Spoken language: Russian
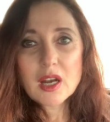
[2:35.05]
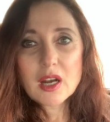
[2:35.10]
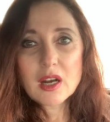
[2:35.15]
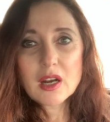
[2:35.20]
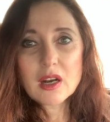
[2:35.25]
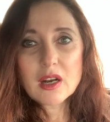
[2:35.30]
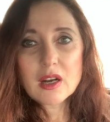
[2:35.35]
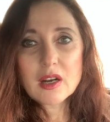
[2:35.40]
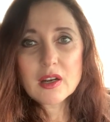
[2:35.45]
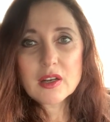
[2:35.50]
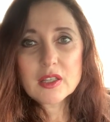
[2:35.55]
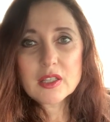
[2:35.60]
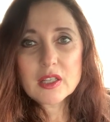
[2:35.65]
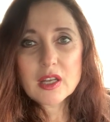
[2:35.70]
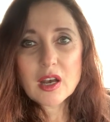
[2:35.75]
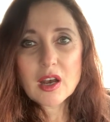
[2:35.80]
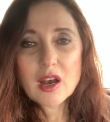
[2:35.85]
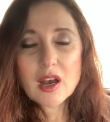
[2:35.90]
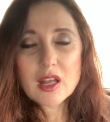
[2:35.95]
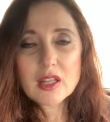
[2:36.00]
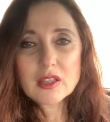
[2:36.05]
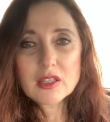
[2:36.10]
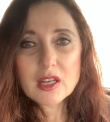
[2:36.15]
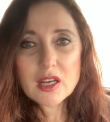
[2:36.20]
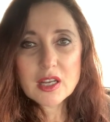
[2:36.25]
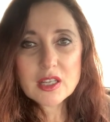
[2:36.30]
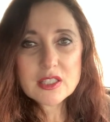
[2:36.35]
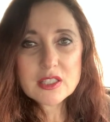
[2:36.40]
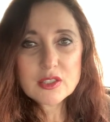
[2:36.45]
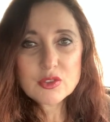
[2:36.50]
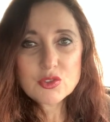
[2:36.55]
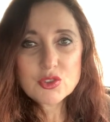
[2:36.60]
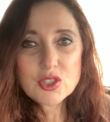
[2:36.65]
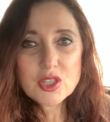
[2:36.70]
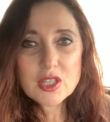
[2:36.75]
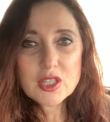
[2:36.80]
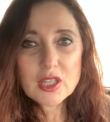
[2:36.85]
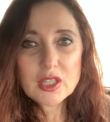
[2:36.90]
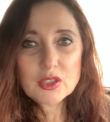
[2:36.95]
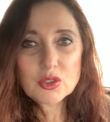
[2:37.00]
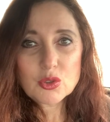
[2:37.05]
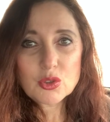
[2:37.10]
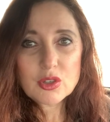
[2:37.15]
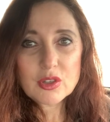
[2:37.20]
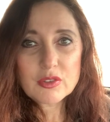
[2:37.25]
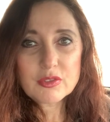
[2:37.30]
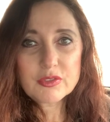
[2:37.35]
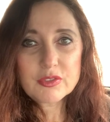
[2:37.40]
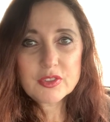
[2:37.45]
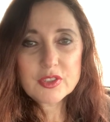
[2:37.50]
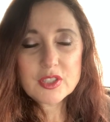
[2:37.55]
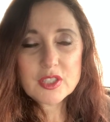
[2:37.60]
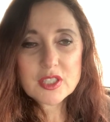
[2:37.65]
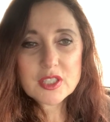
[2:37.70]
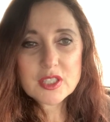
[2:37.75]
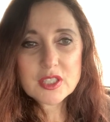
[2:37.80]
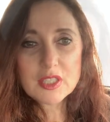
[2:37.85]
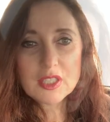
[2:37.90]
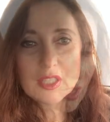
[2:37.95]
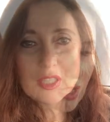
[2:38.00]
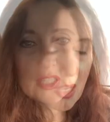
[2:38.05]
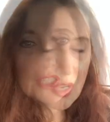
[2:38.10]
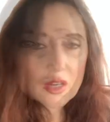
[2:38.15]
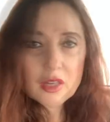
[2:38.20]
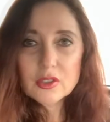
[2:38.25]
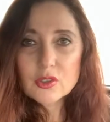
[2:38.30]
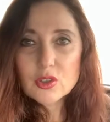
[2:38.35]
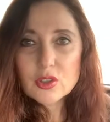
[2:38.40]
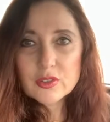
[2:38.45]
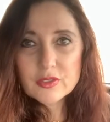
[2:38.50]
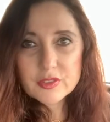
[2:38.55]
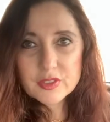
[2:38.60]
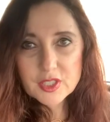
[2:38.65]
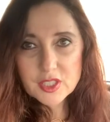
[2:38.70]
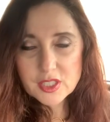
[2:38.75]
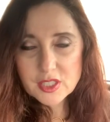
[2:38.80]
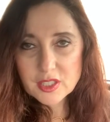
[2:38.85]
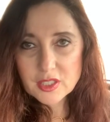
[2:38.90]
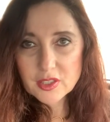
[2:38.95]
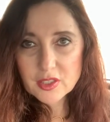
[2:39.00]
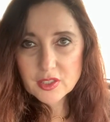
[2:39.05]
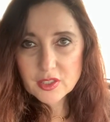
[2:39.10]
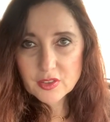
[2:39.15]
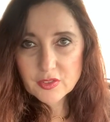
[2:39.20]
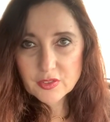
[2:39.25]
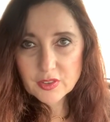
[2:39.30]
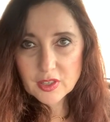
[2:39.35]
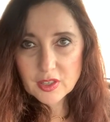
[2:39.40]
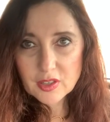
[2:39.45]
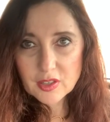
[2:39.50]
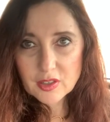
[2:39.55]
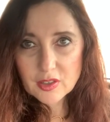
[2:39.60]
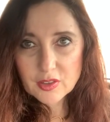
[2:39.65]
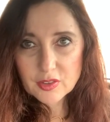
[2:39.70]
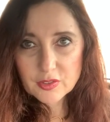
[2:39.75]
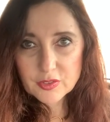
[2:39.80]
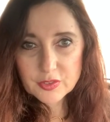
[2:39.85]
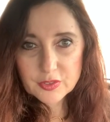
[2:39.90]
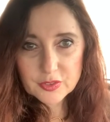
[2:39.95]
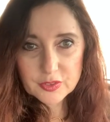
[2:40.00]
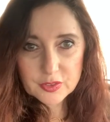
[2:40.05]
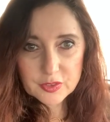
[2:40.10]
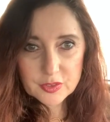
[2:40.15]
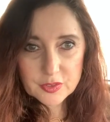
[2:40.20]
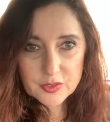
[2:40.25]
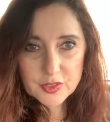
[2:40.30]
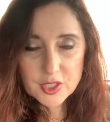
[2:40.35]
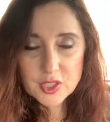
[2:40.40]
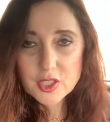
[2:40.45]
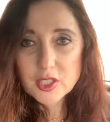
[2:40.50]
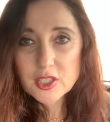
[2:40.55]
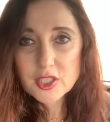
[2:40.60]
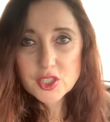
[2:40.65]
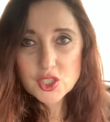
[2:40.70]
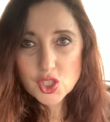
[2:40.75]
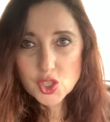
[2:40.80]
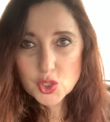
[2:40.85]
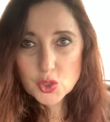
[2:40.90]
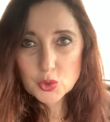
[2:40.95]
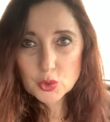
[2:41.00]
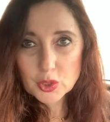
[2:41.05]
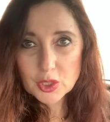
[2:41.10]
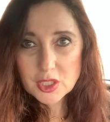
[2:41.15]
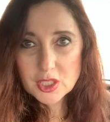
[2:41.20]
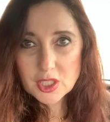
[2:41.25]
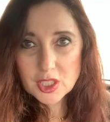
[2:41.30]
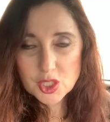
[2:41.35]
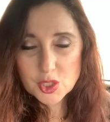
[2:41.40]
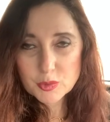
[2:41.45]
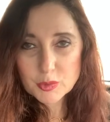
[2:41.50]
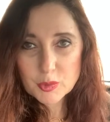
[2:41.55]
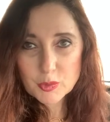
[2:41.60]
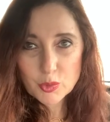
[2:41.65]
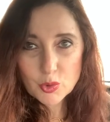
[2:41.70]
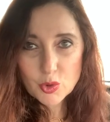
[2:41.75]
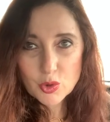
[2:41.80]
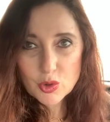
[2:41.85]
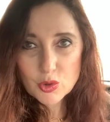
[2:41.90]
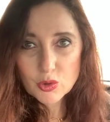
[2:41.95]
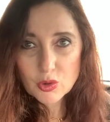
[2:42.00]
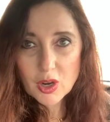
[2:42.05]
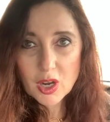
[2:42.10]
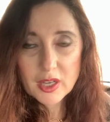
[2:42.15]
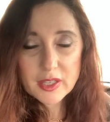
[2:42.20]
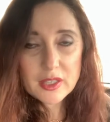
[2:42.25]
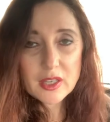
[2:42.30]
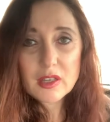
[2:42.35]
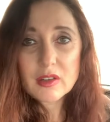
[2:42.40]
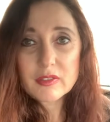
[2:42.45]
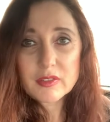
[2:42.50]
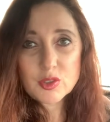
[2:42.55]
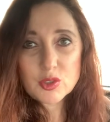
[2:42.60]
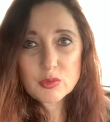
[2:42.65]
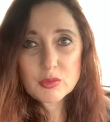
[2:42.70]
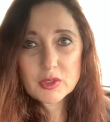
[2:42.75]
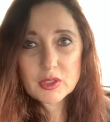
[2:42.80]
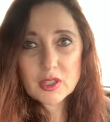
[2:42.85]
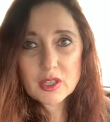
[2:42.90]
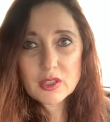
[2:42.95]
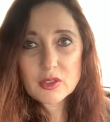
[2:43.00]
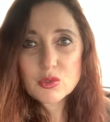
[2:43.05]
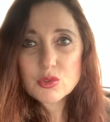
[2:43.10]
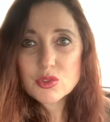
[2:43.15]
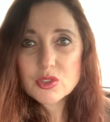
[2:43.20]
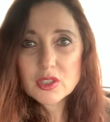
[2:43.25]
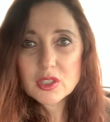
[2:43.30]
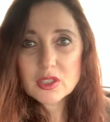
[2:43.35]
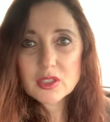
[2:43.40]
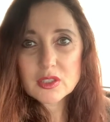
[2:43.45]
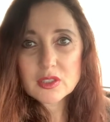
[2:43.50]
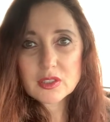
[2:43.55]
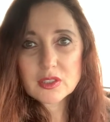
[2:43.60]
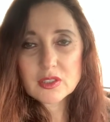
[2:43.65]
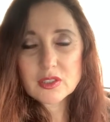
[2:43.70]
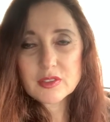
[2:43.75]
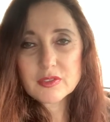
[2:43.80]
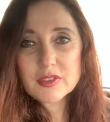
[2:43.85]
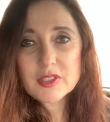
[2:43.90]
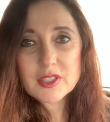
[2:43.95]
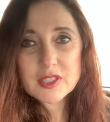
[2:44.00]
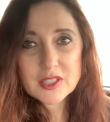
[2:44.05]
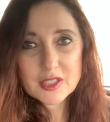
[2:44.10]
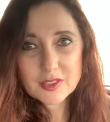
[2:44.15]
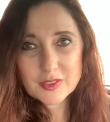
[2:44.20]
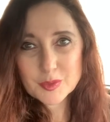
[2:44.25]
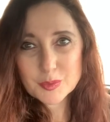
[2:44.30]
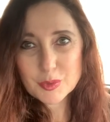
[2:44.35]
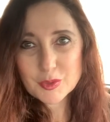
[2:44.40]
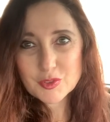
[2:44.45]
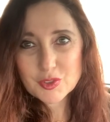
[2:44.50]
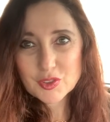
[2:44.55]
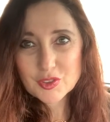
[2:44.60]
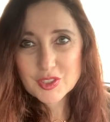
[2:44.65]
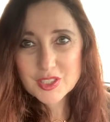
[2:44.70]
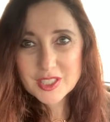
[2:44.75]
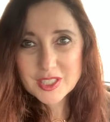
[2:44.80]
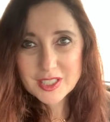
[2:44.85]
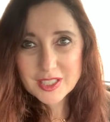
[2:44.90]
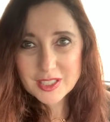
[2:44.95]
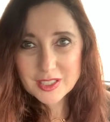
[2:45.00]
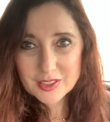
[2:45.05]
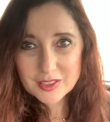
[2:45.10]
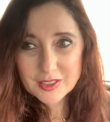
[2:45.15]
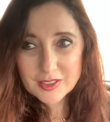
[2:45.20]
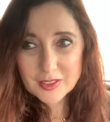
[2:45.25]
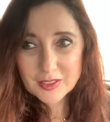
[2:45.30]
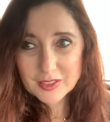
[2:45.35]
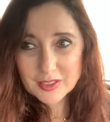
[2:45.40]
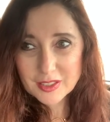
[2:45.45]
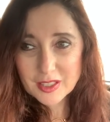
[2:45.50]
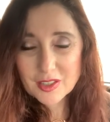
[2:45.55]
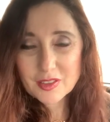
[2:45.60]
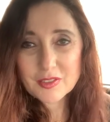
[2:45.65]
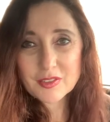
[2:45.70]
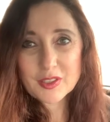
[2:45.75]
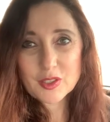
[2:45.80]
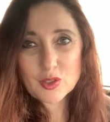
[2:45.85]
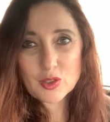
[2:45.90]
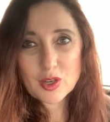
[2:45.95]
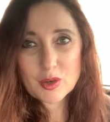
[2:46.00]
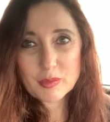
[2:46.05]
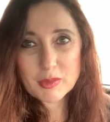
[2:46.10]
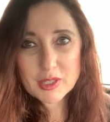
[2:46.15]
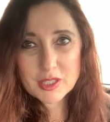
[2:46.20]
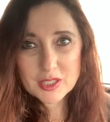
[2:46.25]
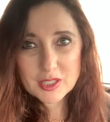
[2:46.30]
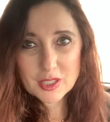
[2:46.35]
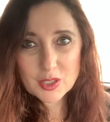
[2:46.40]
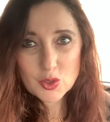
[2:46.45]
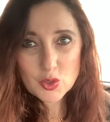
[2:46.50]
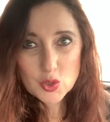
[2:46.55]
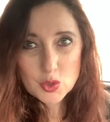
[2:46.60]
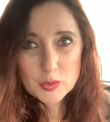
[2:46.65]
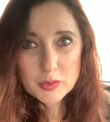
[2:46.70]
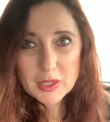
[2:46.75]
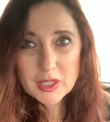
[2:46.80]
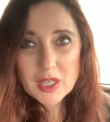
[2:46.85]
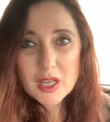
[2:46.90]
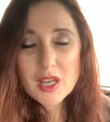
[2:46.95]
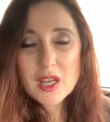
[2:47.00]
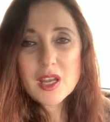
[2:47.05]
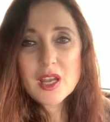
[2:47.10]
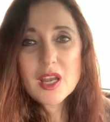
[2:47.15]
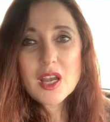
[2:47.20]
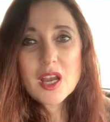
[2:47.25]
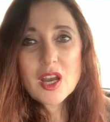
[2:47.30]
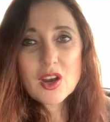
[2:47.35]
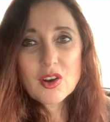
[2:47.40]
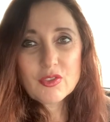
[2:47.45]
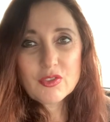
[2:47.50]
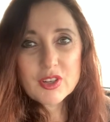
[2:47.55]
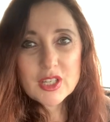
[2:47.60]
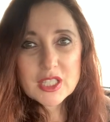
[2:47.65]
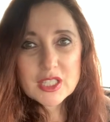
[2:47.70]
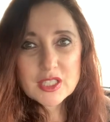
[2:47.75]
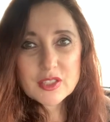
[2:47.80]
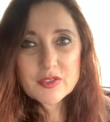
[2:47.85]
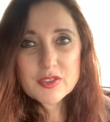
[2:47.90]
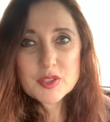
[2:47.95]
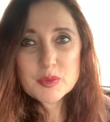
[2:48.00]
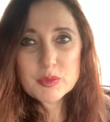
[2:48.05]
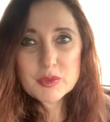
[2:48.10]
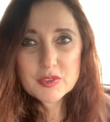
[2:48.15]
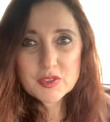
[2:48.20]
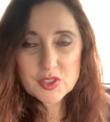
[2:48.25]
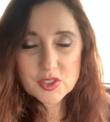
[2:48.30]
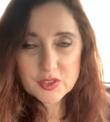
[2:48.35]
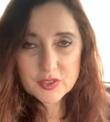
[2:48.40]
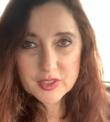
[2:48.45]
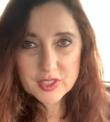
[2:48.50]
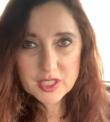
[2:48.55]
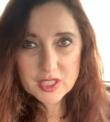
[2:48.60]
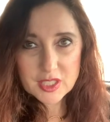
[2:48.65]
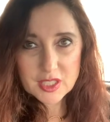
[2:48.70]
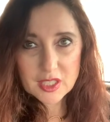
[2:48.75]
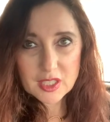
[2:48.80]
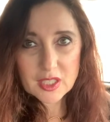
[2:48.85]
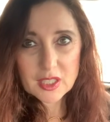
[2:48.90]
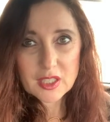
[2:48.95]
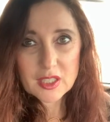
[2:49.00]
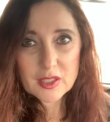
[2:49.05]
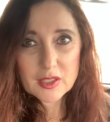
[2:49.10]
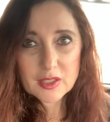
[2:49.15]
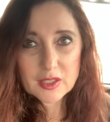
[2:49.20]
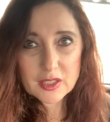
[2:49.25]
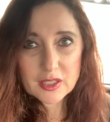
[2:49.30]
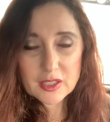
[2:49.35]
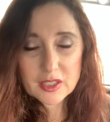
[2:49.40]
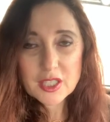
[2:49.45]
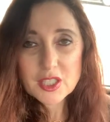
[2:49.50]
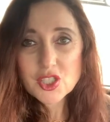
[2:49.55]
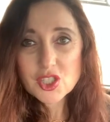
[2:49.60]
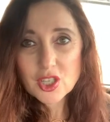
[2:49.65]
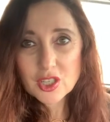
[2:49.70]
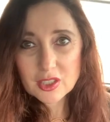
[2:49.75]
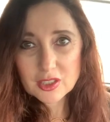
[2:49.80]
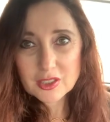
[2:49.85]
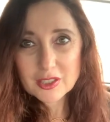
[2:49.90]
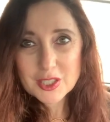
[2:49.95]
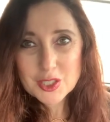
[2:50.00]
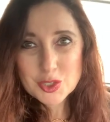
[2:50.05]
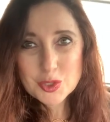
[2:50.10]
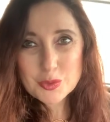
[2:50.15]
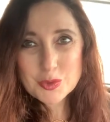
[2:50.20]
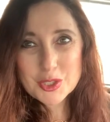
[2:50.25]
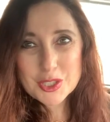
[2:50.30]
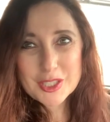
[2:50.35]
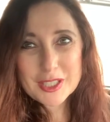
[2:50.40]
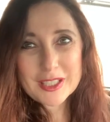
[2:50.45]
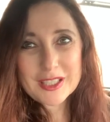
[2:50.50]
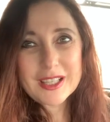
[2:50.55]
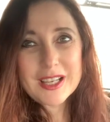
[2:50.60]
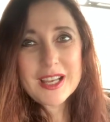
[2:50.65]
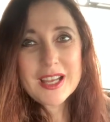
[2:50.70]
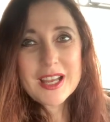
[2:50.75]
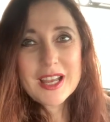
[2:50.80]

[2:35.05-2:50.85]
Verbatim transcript: А, а, нас, людей, которые выросли, которые выросли в, в, в социалистическую, так скажем, эпоху, а я говорю именно о людях, э, выходцах из бывшего СССР, я говорю о моих знакомых, выходцев из бывшего СССР. Для начала, начнем с них.